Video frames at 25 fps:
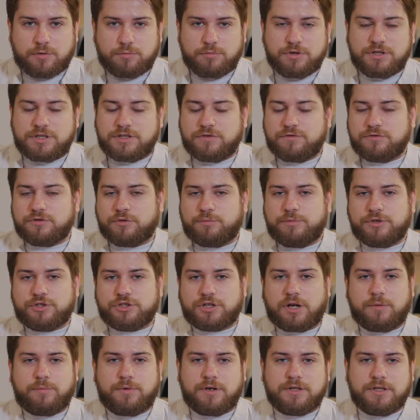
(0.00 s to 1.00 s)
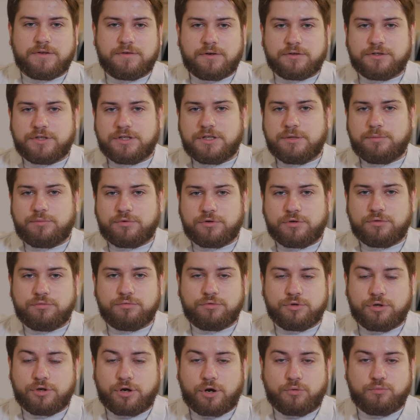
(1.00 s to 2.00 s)
mais ça ne vous empêchera pas d'avoir des
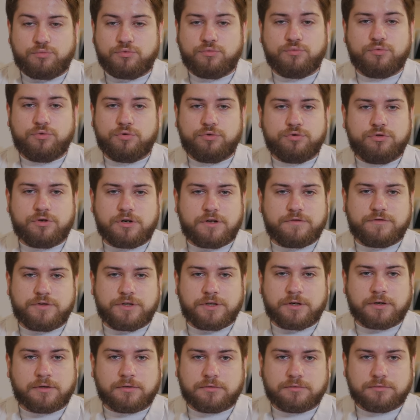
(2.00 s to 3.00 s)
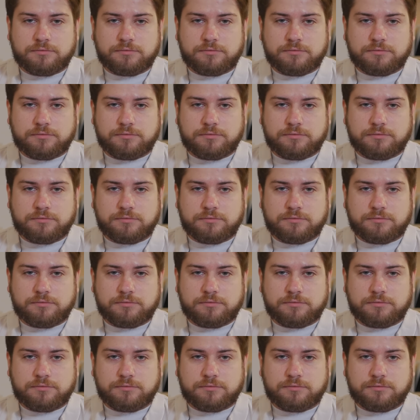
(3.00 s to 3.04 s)
diplômes et un bon boulot dans l'avenir.